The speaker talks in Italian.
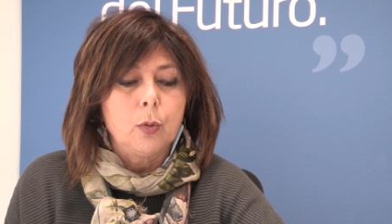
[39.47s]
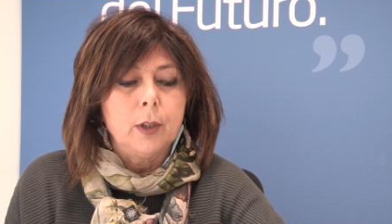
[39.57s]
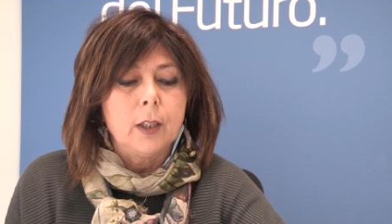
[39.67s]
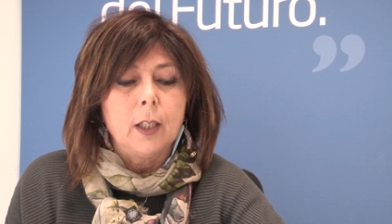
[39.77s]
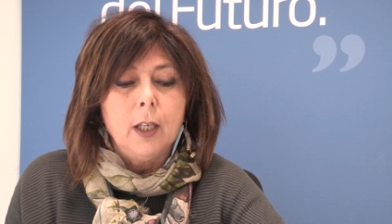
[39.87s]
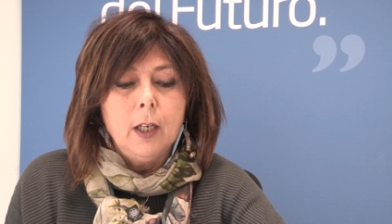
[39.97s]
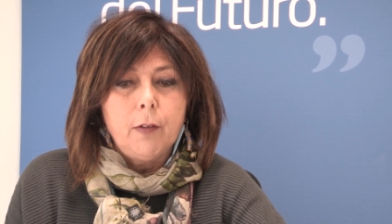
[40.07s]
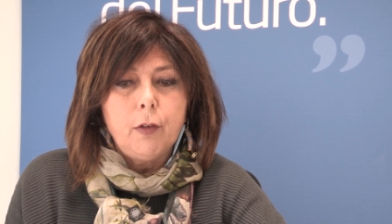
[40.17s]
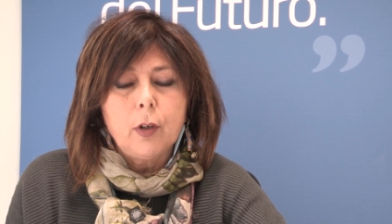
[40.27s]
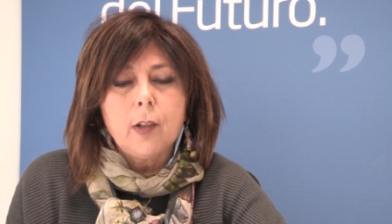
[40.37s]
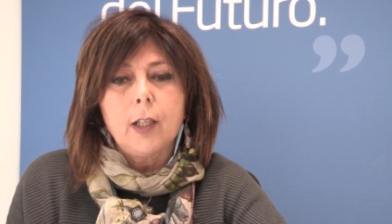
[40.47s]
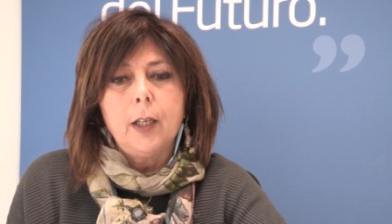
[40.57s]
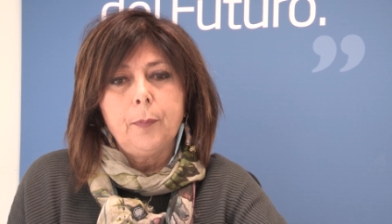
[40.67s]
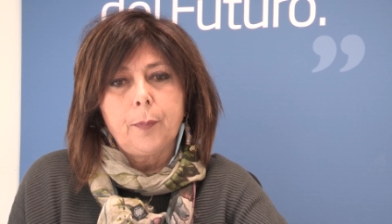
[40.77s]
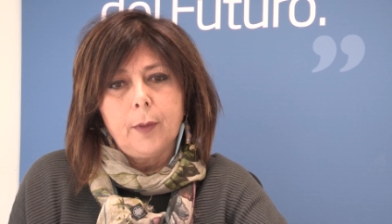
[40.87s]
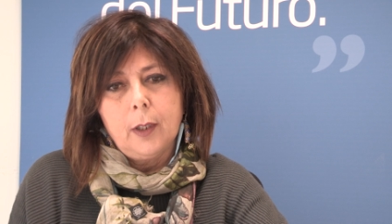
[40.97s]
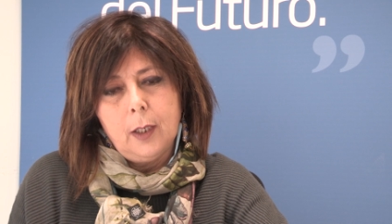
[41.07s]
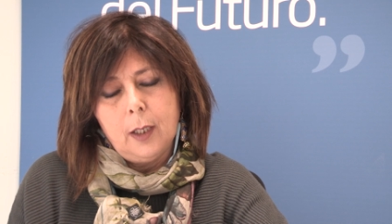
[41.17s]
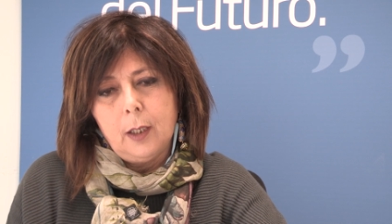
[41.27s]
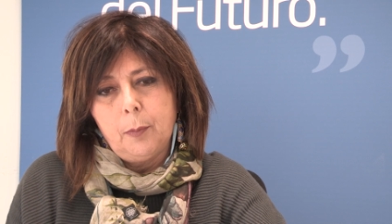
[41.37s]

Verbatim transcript: Quindi forse mh, mm, la,